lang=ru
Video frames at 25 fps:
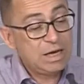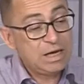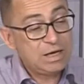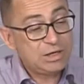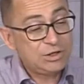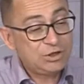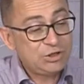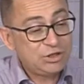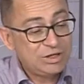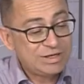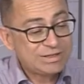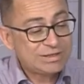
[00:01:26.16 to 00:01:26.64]

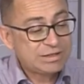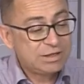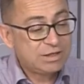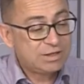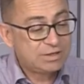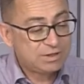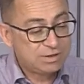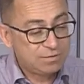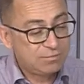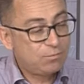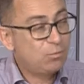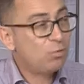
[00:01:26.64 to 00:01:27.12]
Если
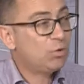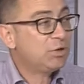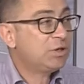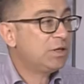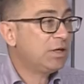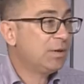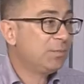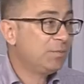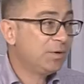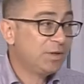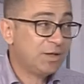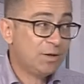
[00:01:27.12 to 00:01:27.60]

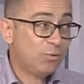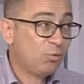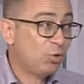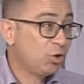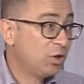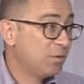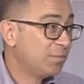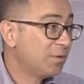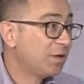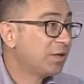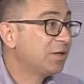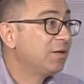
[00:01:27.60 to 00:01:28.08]
сегодня мы
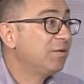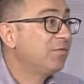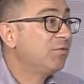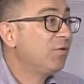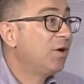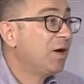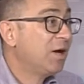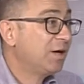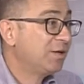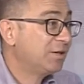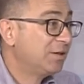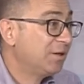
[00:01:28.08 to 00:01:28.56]
находим
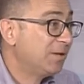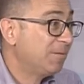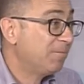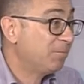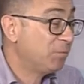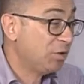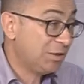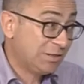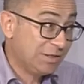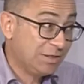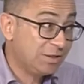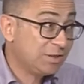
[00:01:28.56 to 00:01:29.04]
артефакты
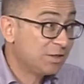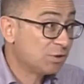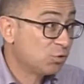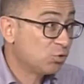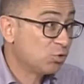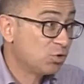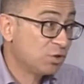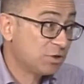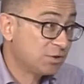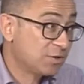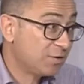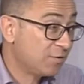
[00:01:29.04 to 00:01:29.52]
и следы
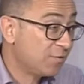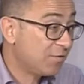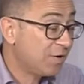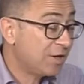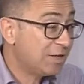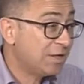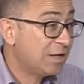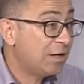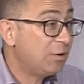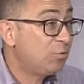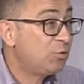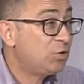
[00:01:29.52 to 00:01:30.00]

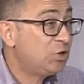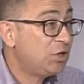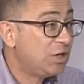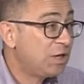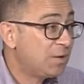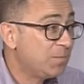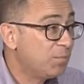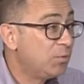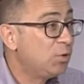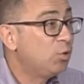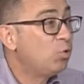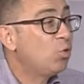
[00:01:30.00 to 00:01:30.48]
существования
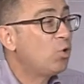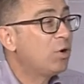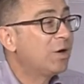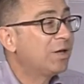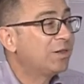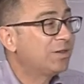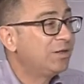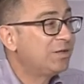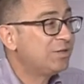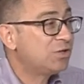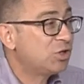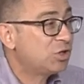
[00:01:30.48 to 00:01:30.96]
людей много
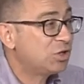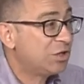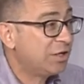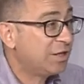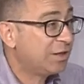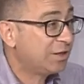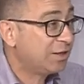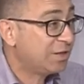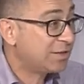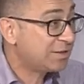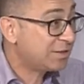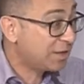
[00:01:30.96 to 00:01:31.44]
тысяч
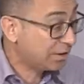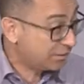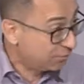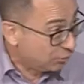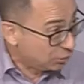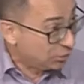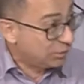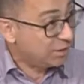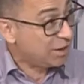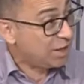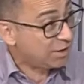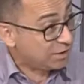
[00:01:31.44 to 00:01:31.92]
лет назад,
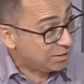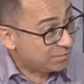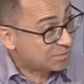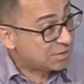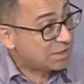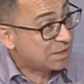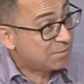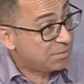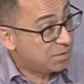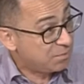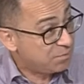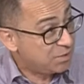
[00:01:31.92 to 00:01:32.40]
вот на этом
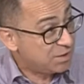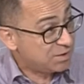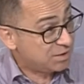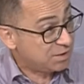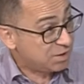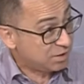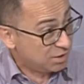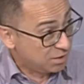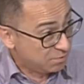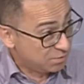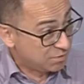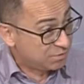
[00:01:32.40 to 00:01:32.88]
самом
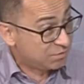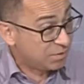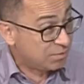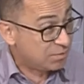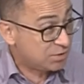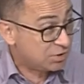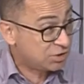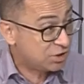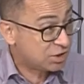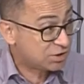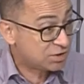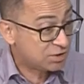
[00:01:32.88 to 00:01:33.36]
месте, где мы с вами
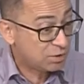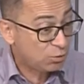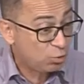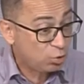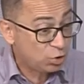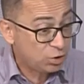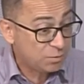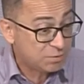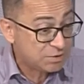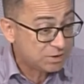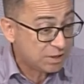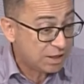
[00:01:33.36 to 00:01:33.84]
сейчас
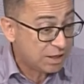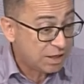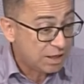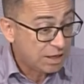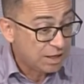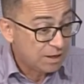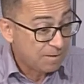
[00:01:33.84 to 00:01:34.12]
находимся,